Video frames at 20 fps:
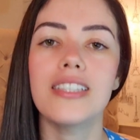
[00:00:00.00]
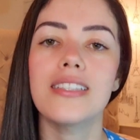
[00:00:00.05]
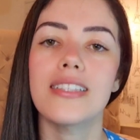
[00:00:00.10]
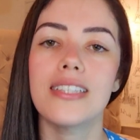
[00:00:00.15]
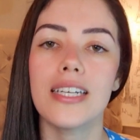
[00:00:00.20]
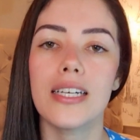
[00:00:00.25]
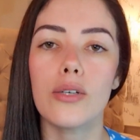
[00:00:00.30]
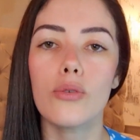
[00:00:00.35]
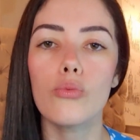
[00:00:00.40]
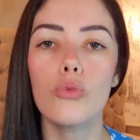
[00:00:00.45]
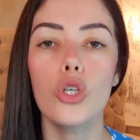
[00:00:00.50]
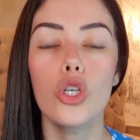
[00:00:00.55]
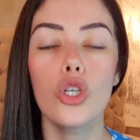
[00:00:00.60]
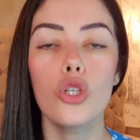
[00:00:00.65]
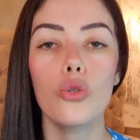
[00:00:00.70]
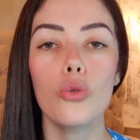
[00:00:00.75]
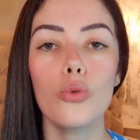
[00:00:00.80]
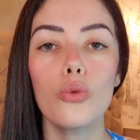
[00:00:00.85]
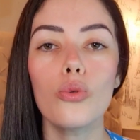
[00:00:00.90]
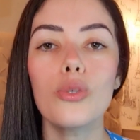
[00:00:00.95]
Então,
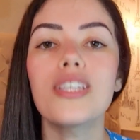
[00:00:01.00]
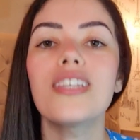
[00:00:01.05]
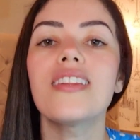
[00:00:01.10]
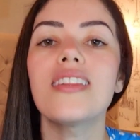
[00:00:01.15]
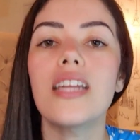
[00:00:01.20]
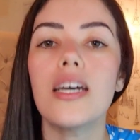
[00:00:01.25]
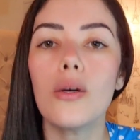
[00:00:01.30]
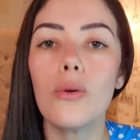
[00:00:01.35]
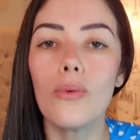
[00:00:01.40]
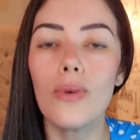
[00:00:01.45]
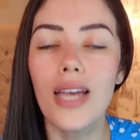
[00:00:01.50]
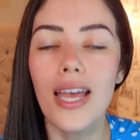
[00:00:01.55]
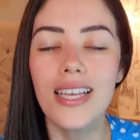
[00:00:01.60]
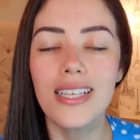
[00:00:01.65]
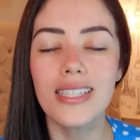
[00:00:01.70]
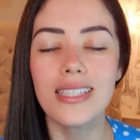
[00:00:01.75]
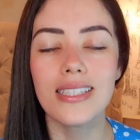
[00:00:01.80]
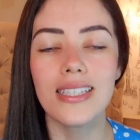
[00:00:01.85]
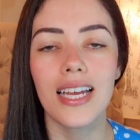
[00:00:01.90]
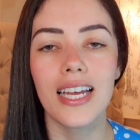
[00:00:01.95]
tudo que não
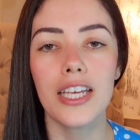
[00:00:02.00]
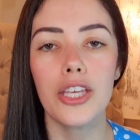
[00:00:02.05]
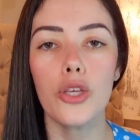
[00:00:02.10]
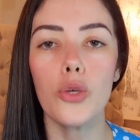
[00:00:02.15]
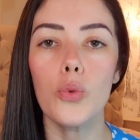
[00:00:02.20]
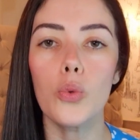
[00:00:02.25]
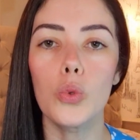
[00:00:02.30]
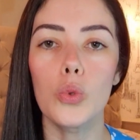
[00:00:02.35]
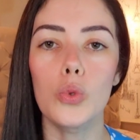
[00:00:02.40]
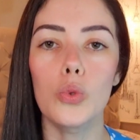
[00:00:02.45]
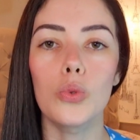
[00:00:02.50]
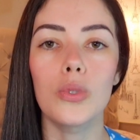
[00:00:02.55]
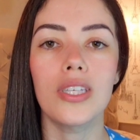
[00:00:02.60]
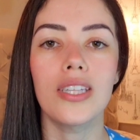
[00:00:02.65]
está em uso,